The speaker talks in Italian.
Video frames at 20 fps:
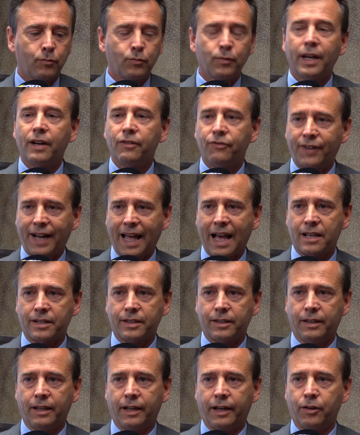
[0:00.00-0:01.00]
una,
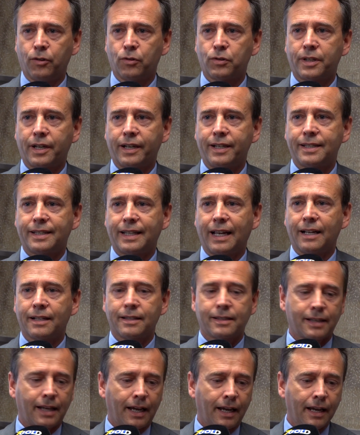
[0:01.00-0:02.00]
frase della nostra
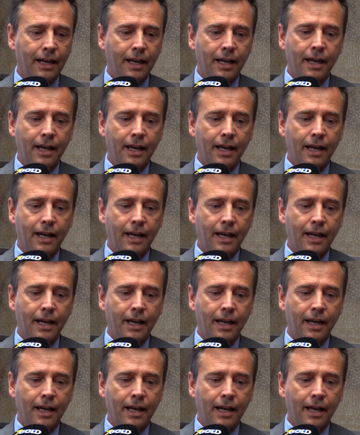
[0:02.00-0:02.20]
istanza,